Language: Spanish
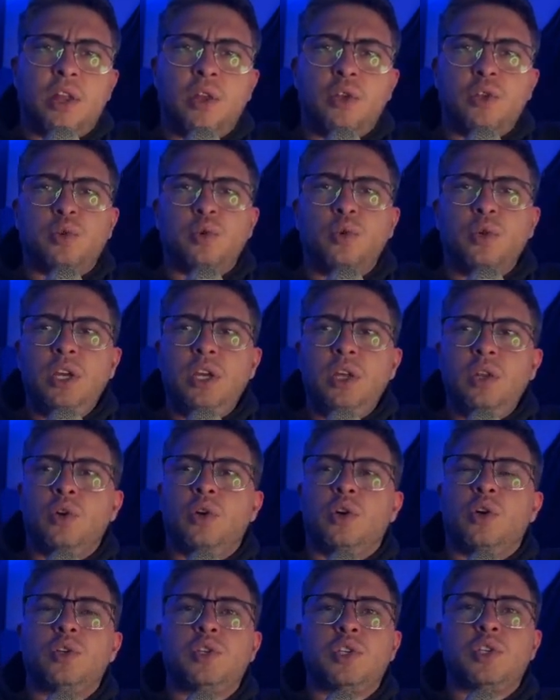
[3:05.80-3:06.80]

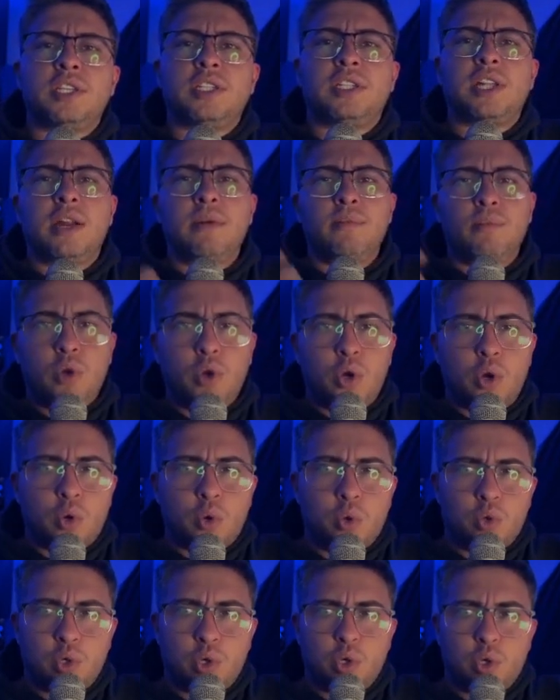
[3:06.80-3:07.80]
Unidos están muy
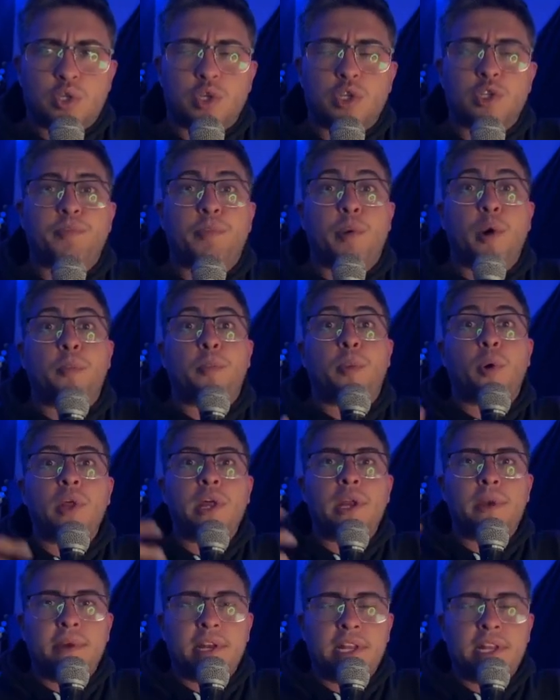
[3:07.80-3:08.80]
orgullosos por poder
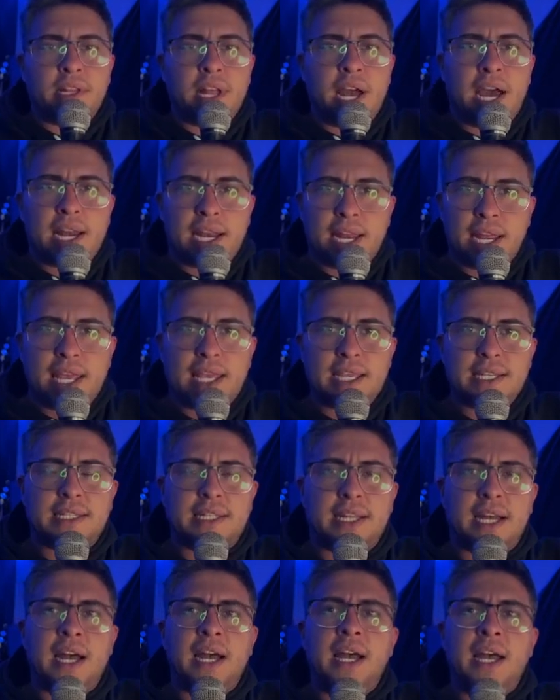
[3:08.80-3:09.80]
brindar
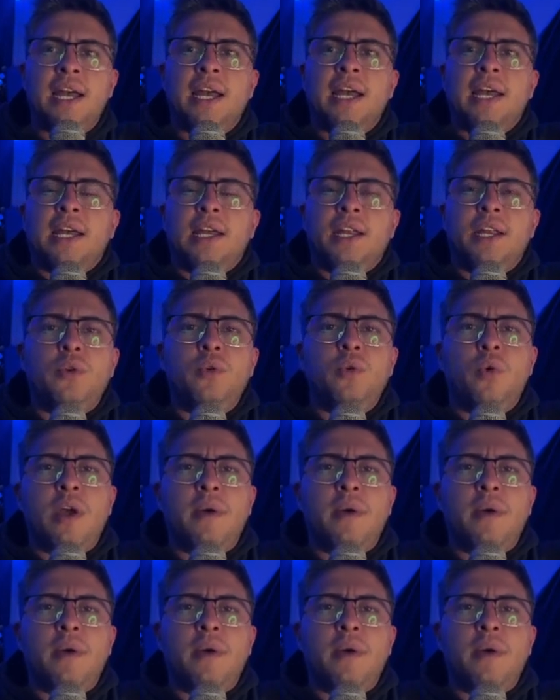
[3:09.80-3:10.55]
esta nueva